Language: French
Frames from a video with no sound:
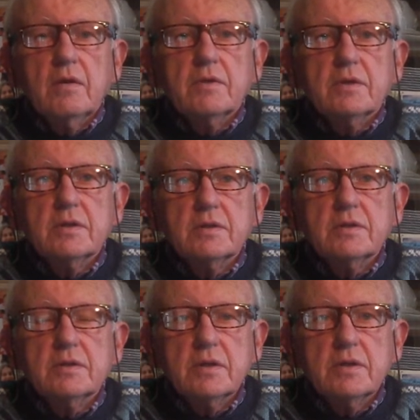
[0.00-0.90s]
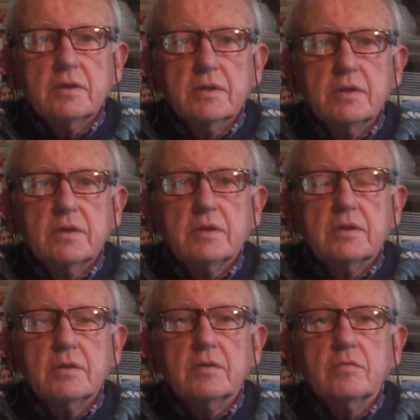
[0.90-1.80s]
avec des essais
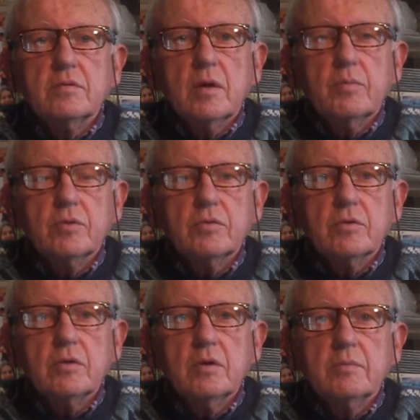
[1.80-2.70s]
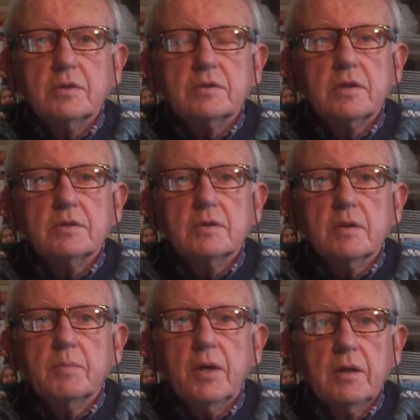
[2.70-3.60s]
cliniques et tout un protocole, mais ça, ce
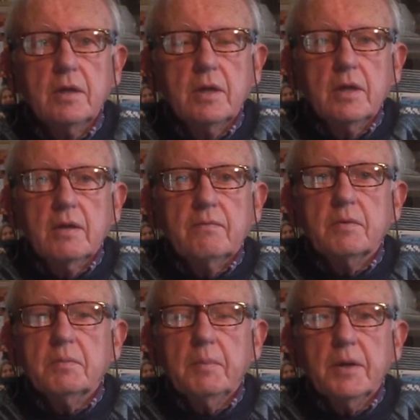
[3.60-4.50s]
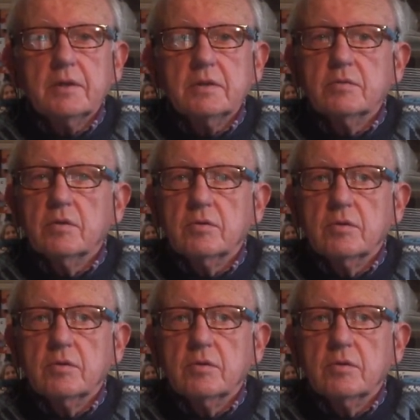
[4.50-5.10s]
n'est pas fait pas partie de